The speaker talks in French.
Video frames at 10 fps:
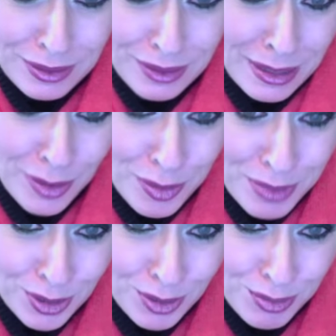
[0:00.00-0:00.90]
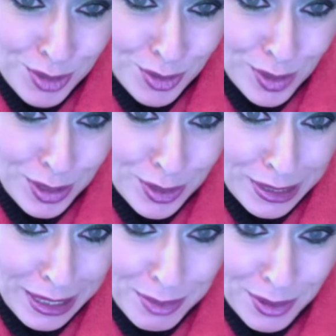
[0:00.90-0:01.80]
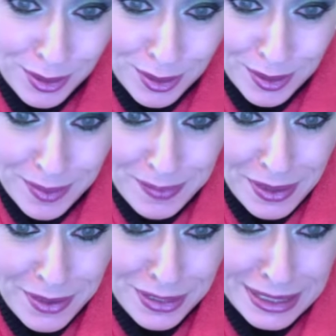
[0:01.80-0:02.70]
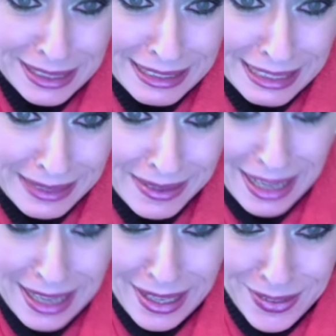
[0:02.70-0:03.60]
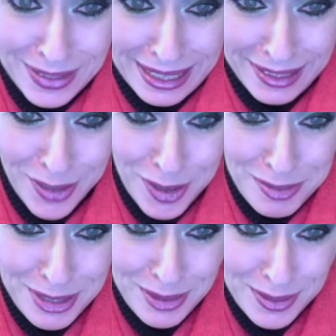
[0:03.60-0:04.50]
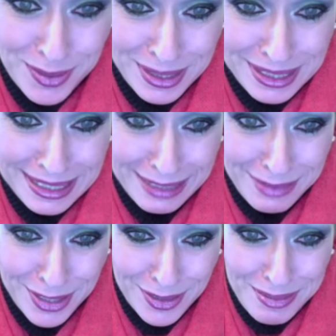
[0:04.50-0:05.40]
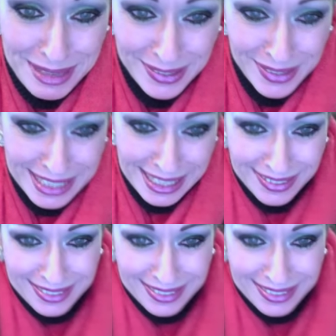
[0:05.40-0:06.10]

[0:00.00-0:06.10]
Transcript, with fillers: un gros bisou et puis je vous souhaite une très bonne fin d'année. Voilà, gros bisous à toutes, bisous à bientôt, ciao.